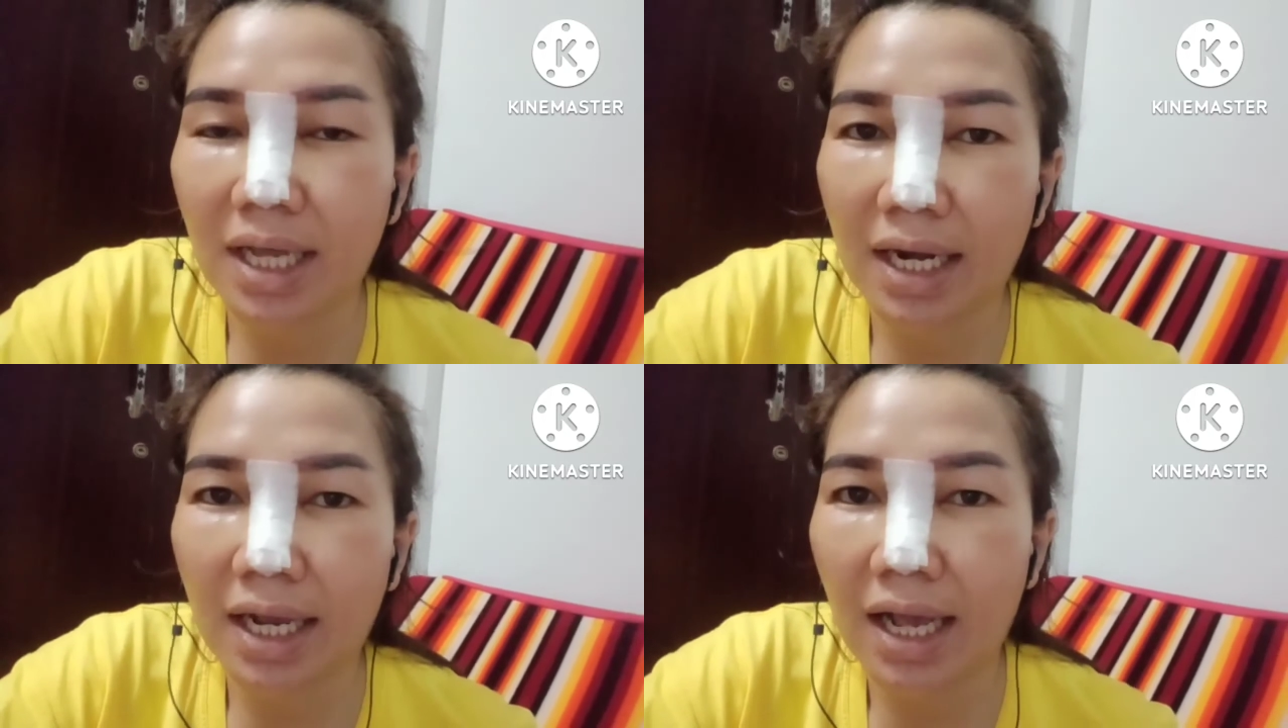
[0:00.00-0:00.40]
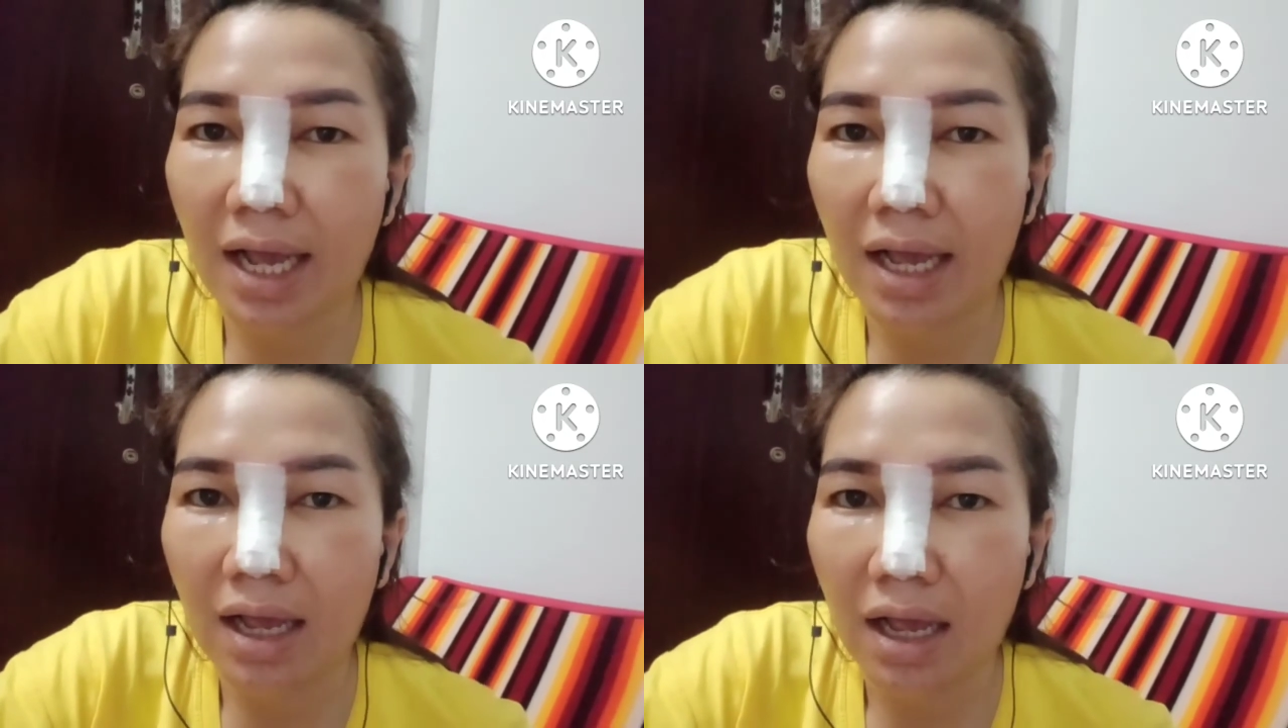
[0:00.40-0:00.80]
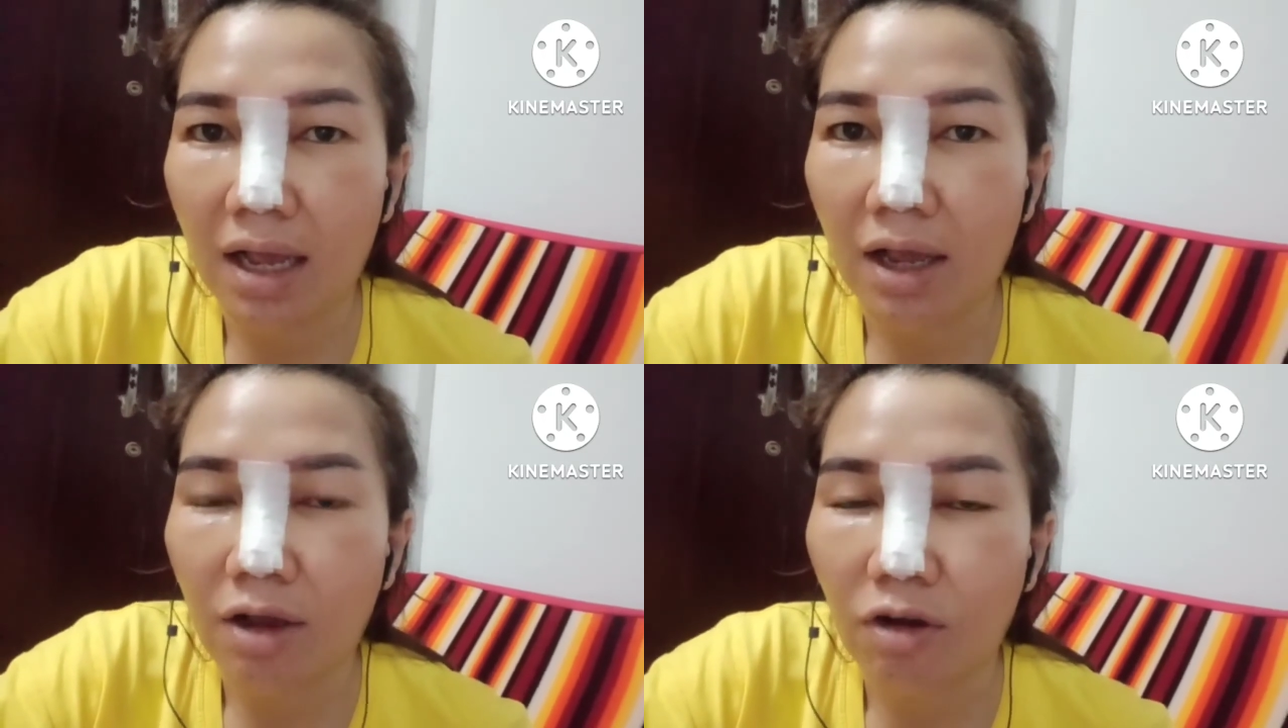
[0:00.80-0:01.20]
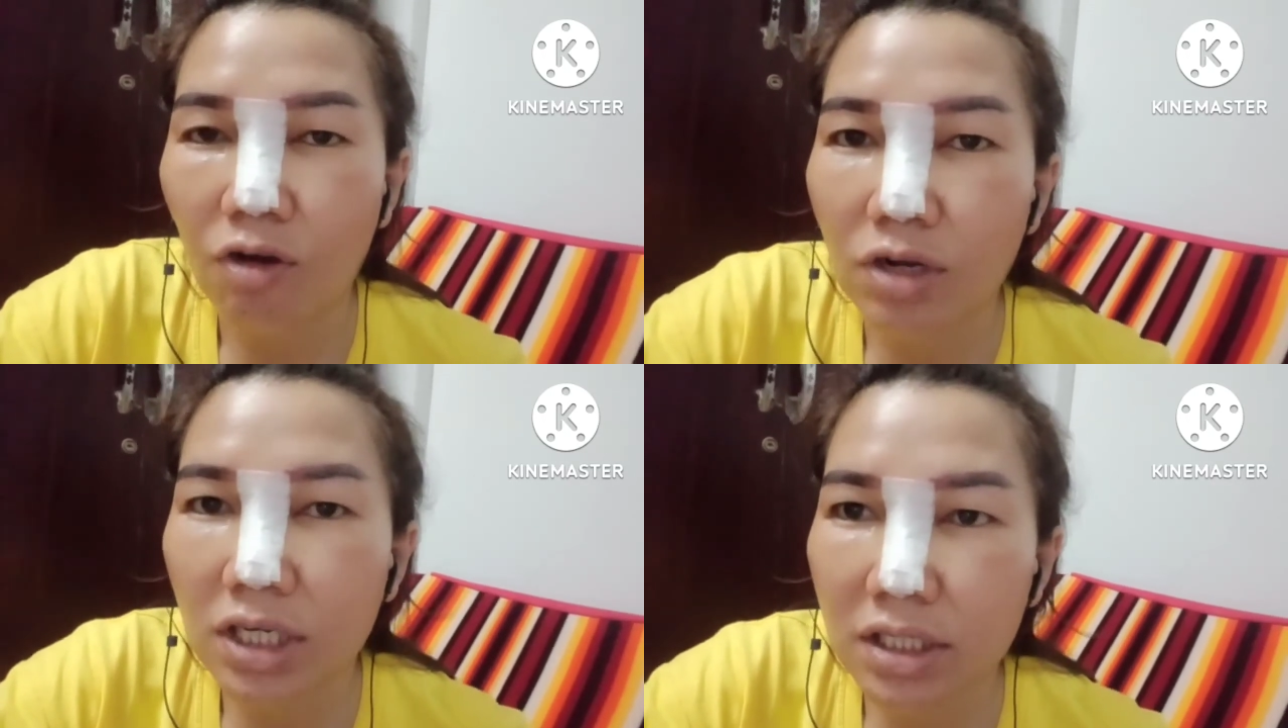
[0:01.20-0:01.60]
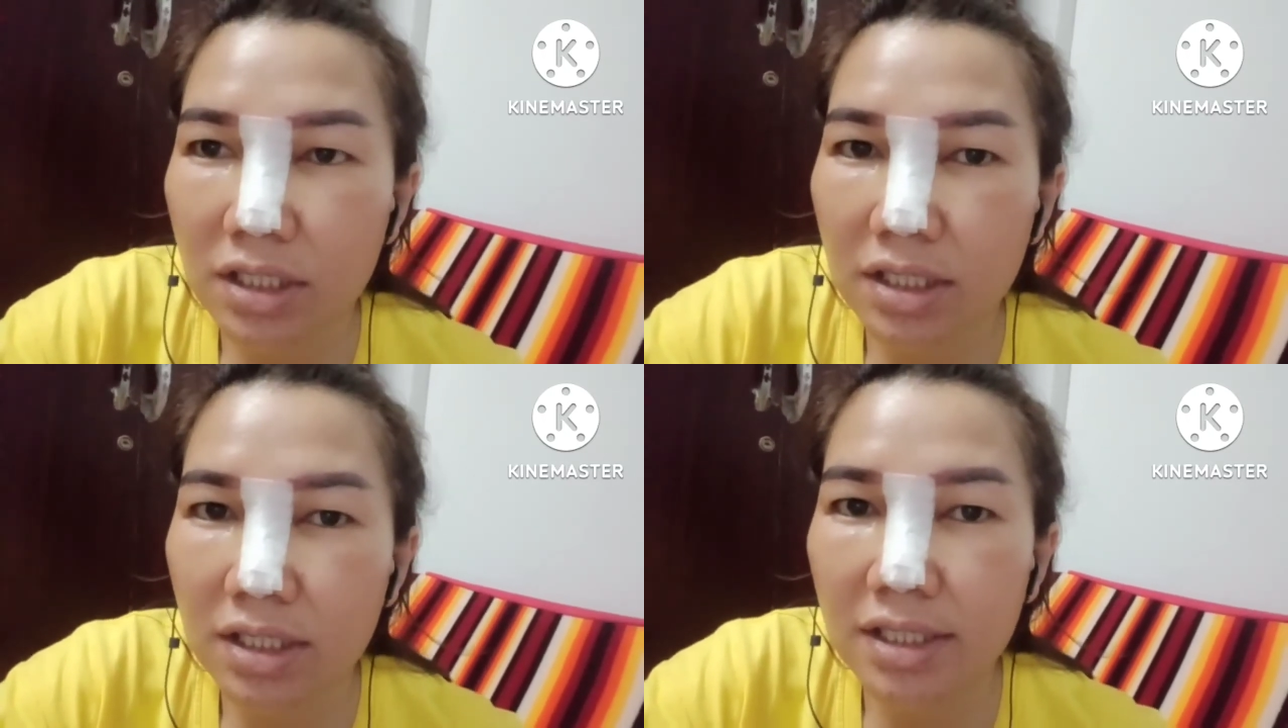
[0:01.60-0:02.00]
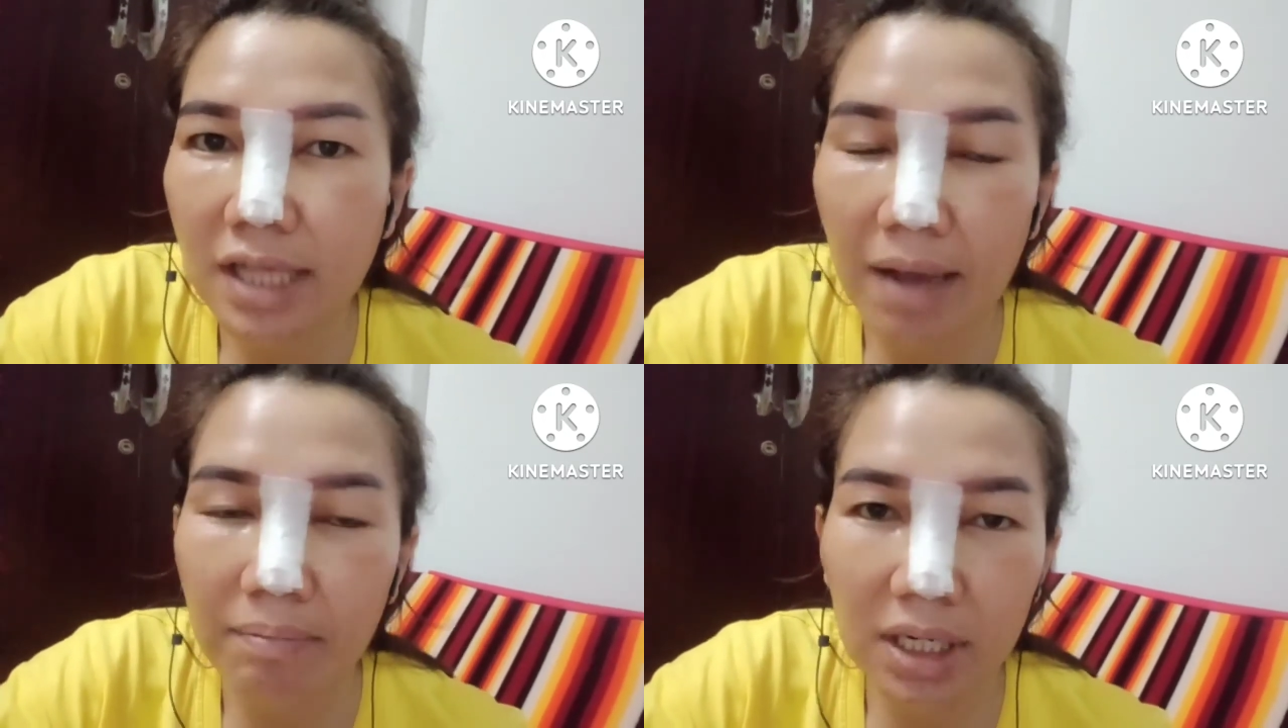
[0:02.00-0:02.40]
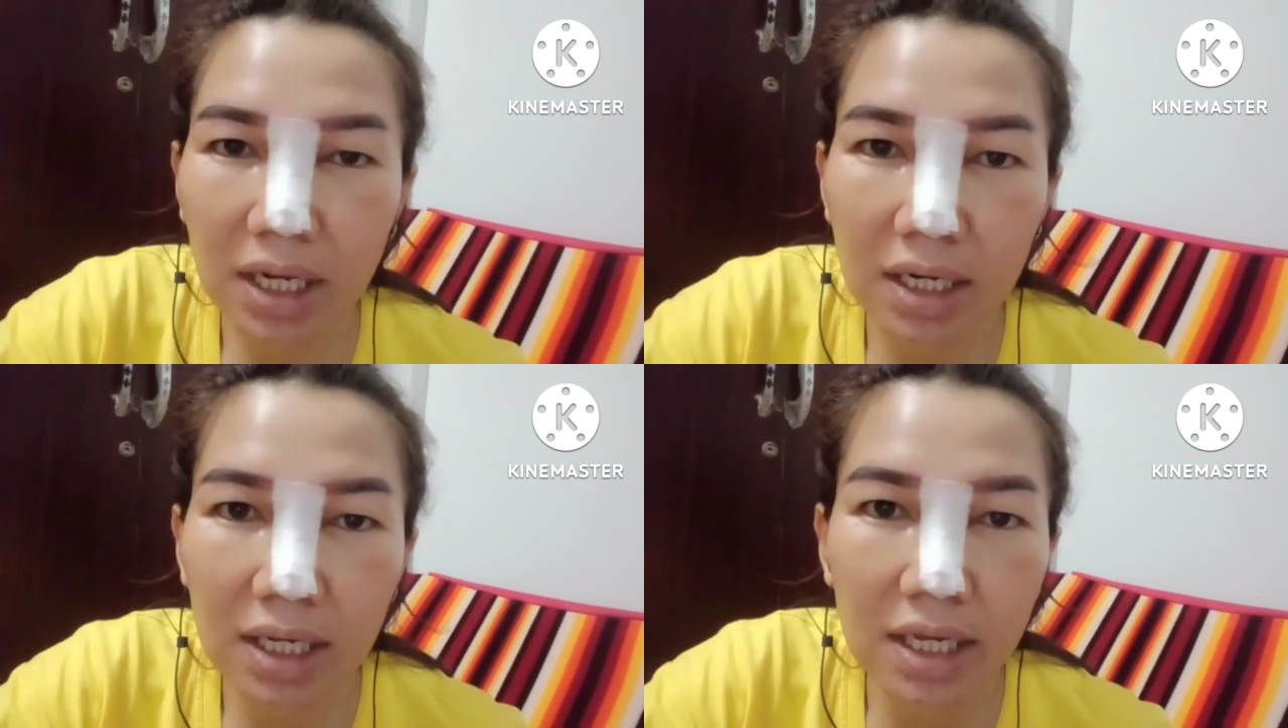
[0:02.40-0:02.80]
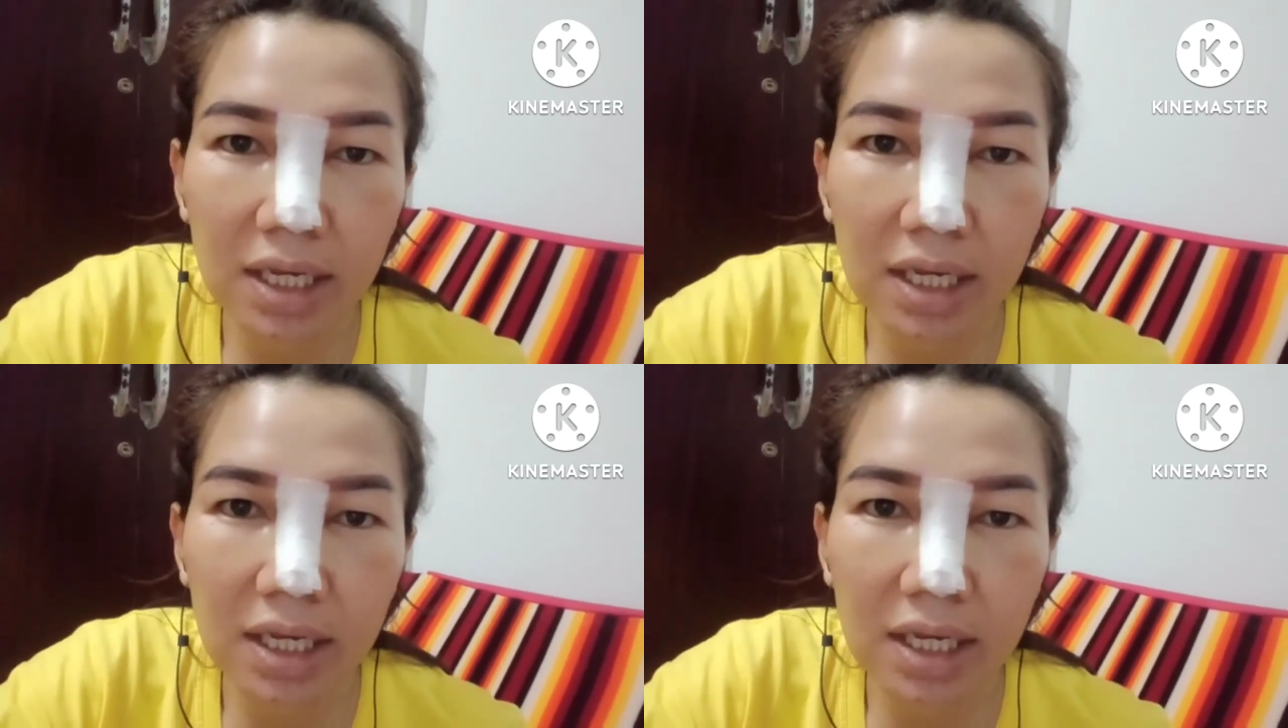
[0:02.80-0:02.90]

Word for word: นะคะ ก็คือ3เดือนนี้